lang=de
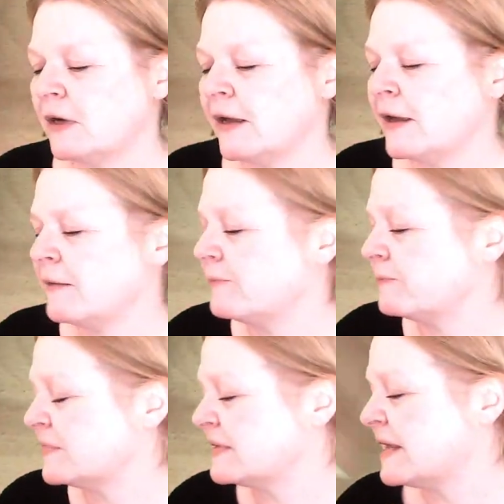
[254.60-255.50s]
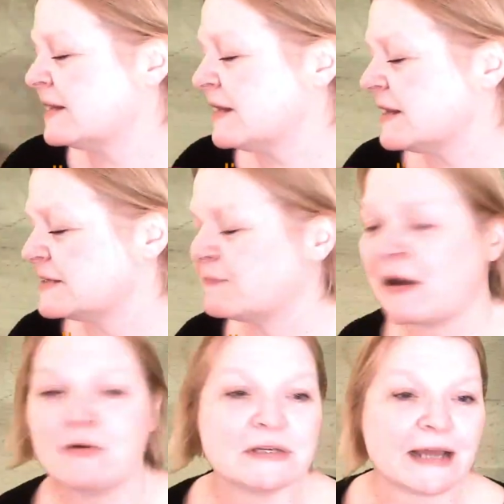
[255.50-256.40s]
Ähm, denn es
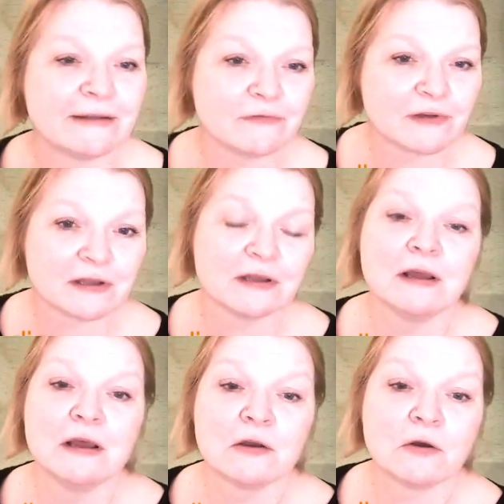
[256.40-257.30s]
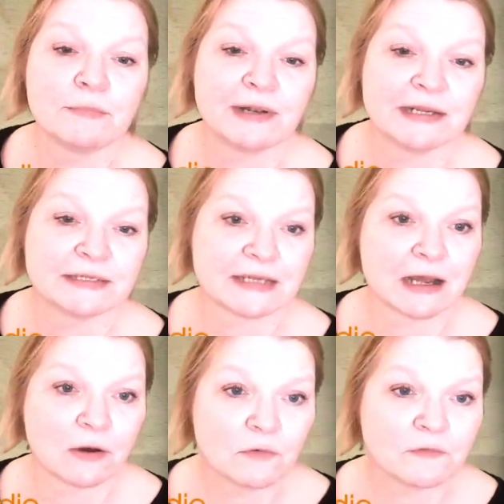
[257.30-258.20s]
baut einfach komplett
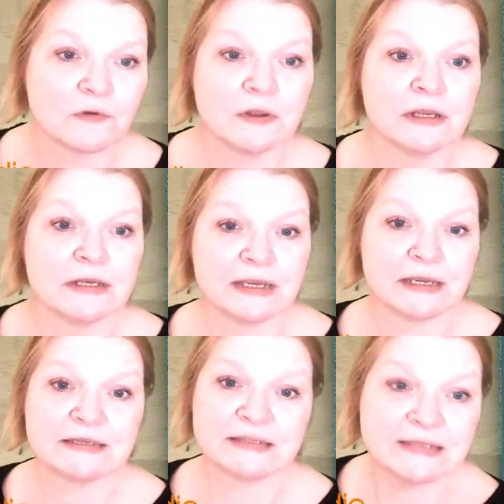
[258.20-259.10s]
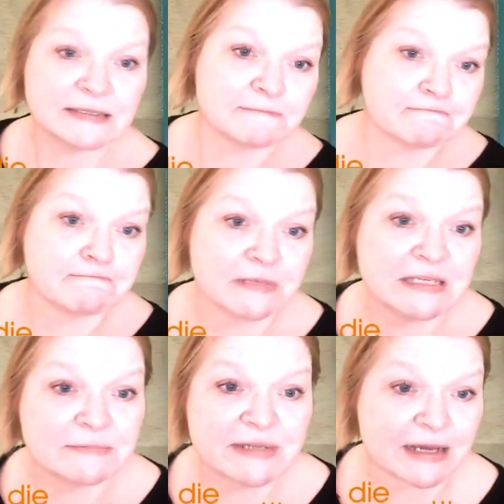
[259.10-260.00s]
auf die, diesen,
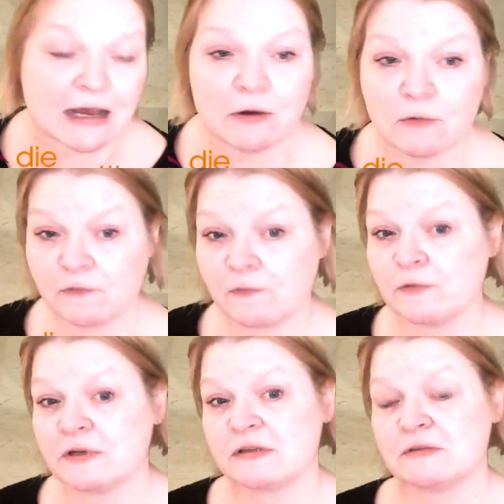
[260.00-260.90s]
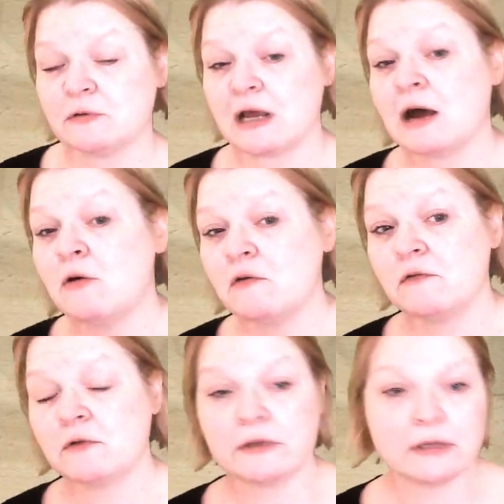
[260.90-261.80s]
diesem Deck auf. Und es wurde auch
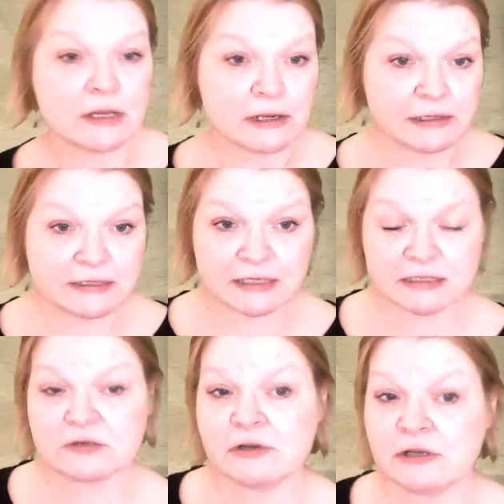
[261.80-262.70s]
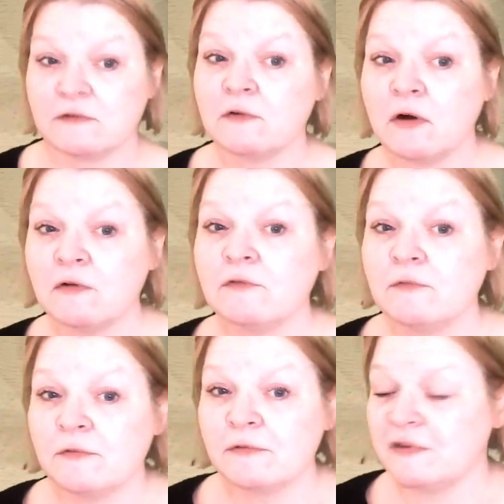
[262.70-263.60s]
von Lisa Stirl
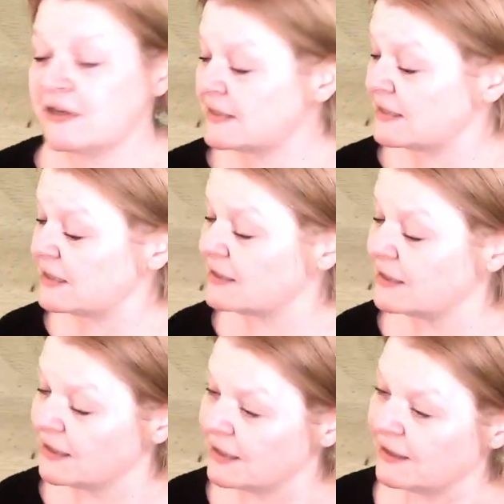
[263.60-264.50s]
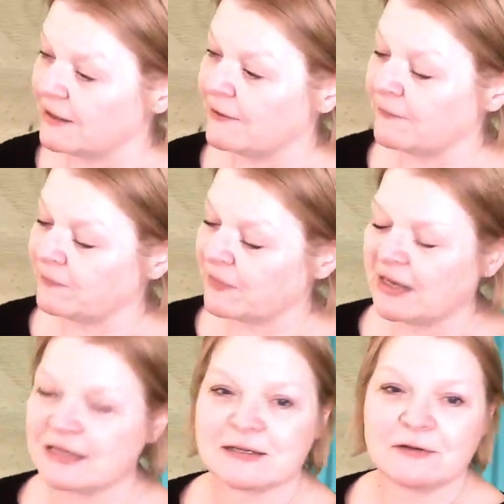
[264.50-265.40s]
entworfen. Wie ihr seht, ähm,
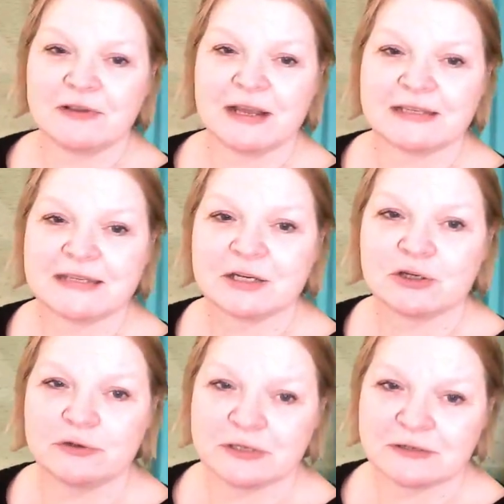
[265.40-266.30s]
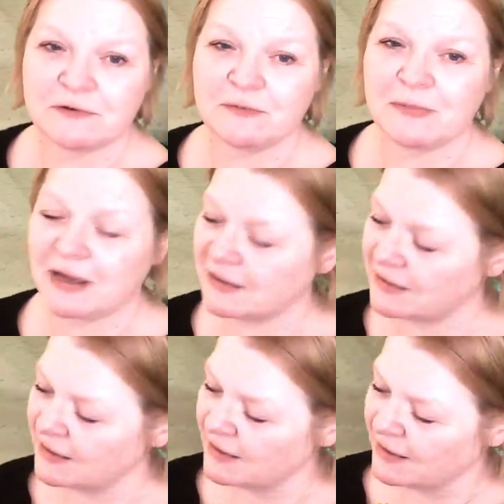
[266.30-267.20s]
das ist auch wieder ein sehr schönes Format.